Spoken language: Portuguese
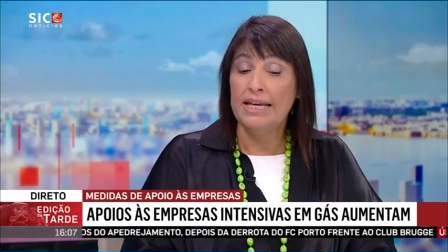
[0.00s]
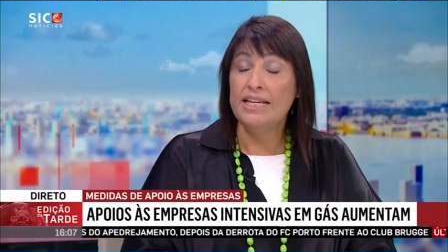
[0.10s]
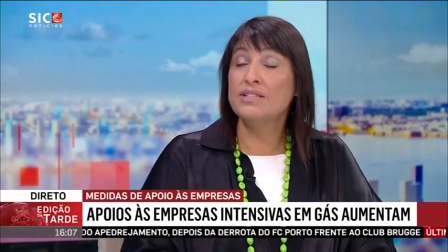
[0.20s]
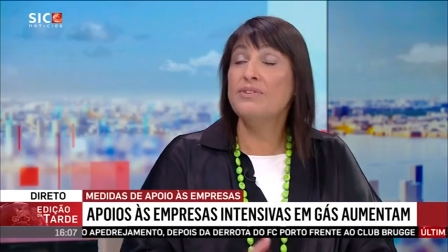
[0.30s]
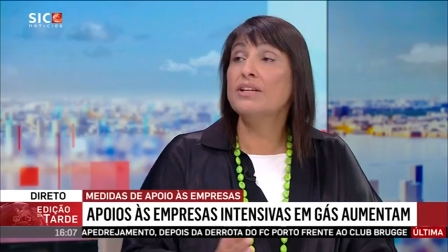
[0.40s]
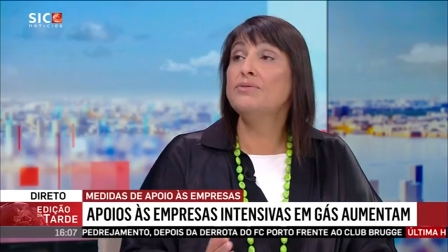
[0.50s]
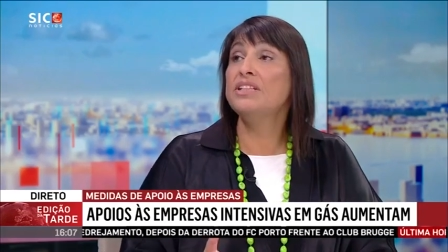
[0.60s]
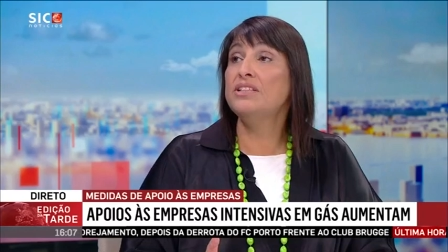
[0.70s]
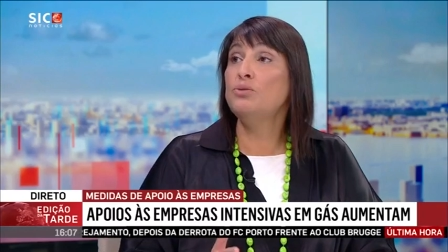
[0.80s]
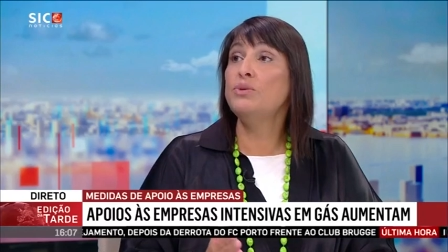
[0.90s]
e que se vai
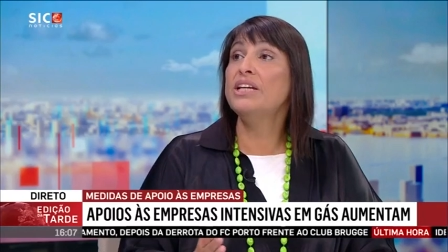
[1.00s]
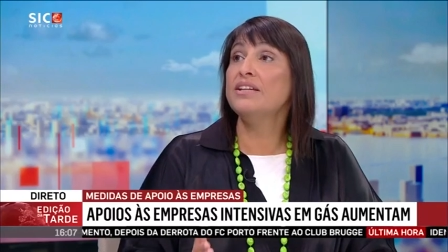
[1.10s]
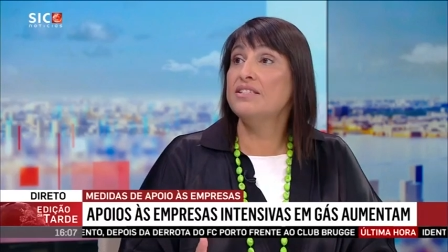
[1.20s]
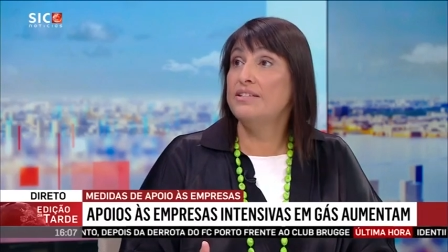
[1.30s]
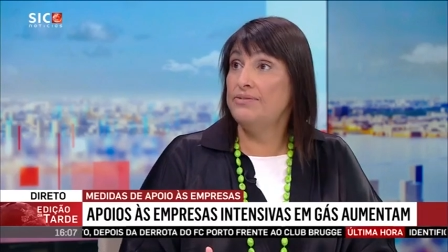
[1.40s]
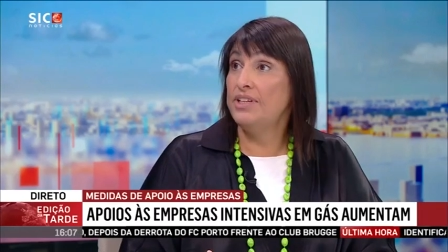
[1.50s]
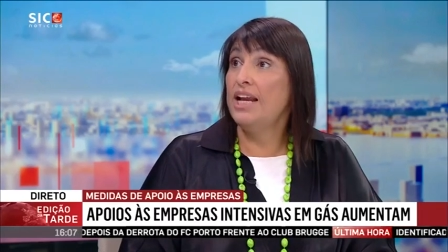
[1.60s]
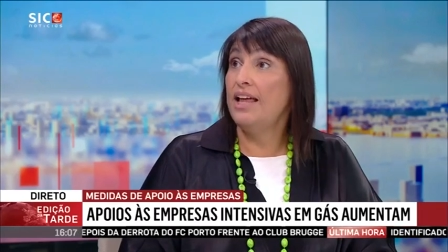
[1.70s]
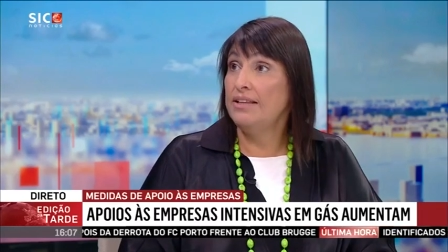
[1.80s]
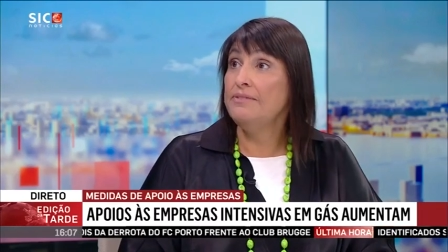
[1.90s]
refletir no IRC
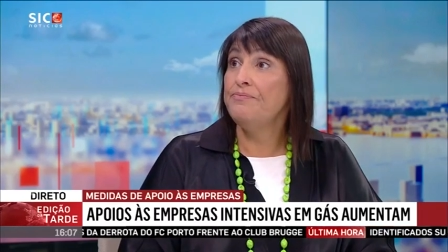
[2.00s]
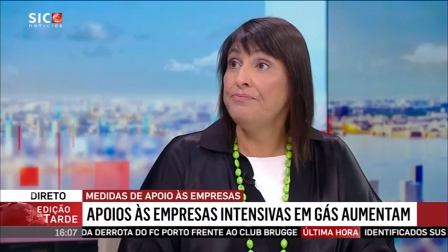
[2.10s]
final,